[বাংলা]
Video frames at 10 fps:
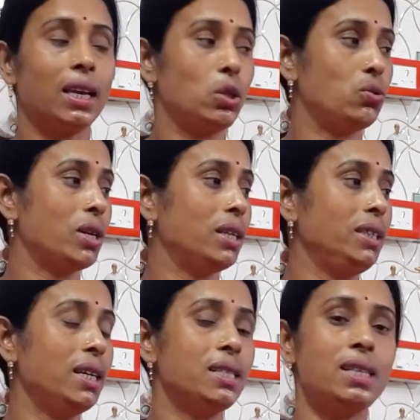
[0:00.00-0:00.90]
কিছুটা
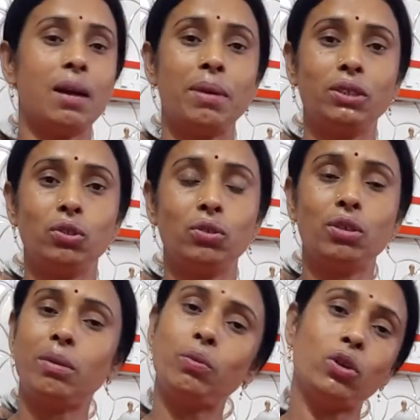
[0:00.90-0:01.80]
নিয়ে এসছে আমার জন্য
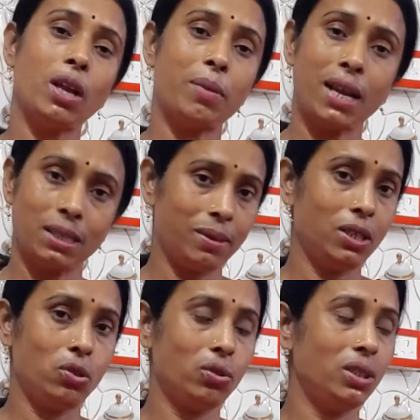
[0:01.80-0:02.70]
আমার বোনে আমার
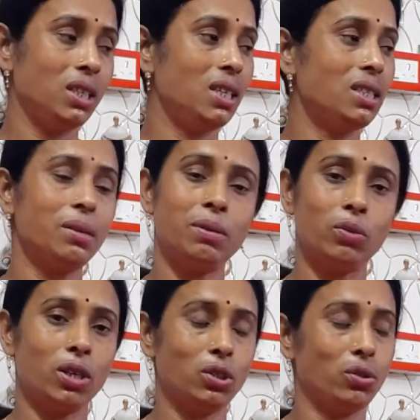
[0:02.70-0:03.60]
হাজব্যান্ডের জন্য দিয়ে দিয়েছে আমার
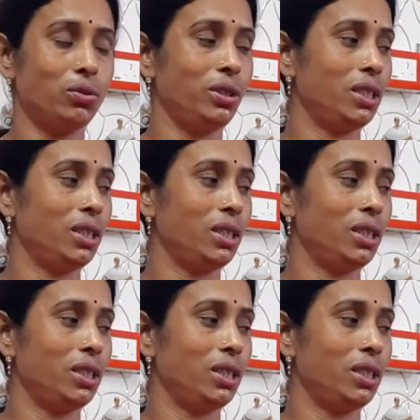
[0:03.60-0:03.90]
বোনের জন্য